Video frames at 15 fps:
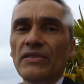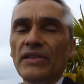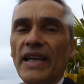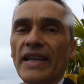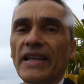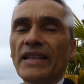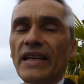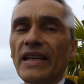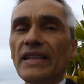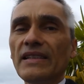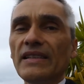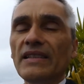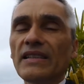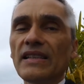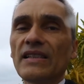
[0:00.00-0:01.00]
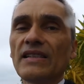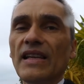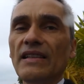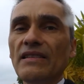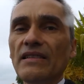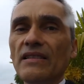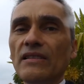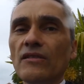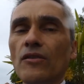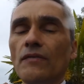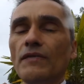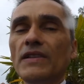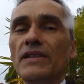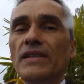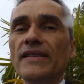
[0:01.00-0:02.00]
der generierten Interessenten
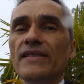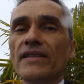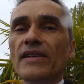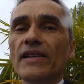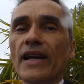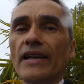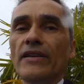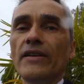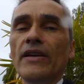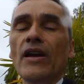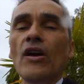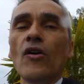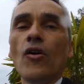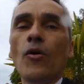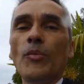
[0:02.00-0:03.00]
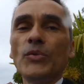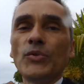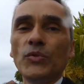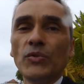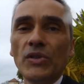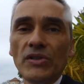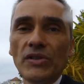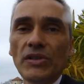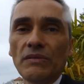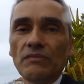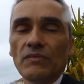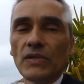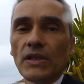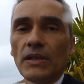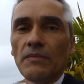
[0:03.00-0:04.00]
konvertierst in eine Opportunity.
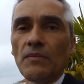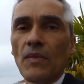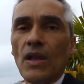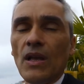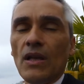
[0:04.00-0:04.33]
Ja?